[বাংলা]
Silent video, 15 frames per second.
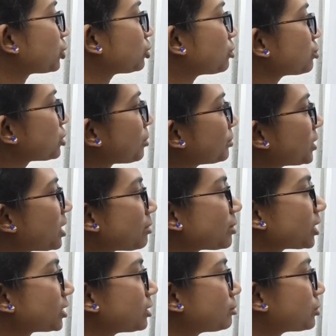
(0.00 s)
প্রথম সপ্তাহে
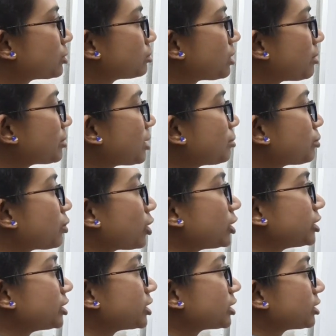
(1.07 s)
আমরা কি পড়বো আমরা
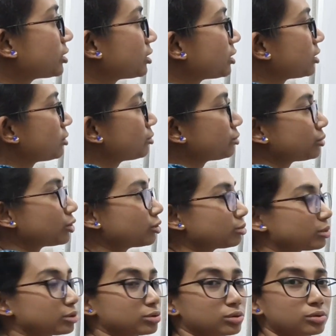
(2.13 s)
পলিটিক
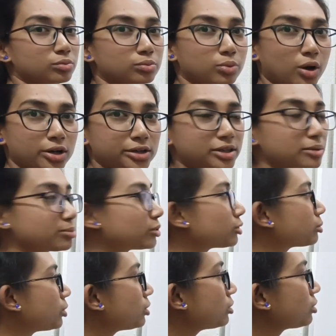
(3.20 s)
পড়বো পলিটি
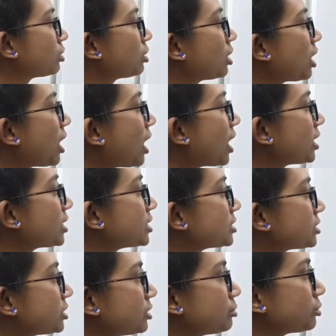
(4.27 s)
পড়বো আর
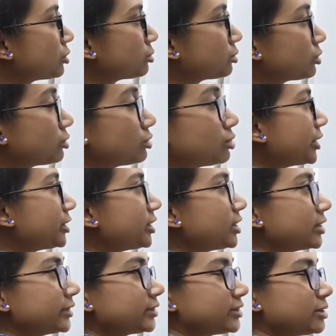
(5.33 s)
হিস্ট্রি পড়ব কোয়ালিটি
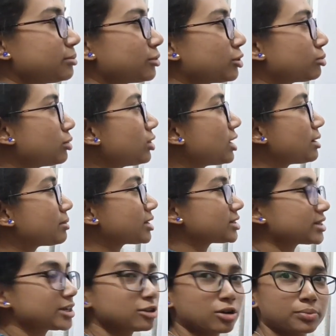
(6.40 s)
হিস্ট্রি পড়ব এবার
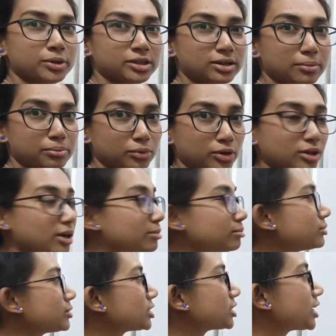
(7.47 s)
যেই টপিকটা পড়লাম
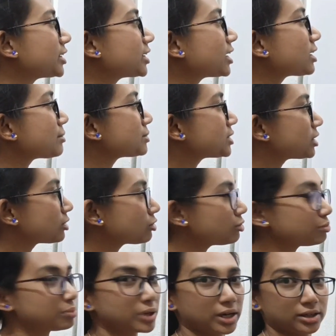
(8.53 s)
সেইটার এমসিকিউ
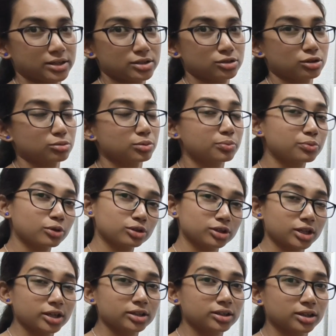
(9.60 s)
প্র্যাকটিস করব
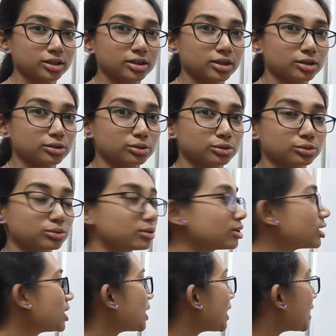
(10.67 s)
প্রত্যেক দিন কিন্তু
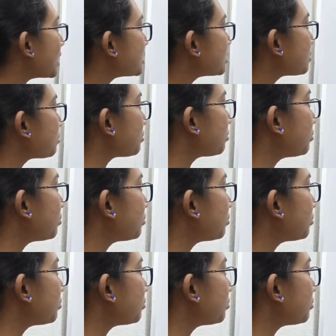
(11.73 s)
এই যে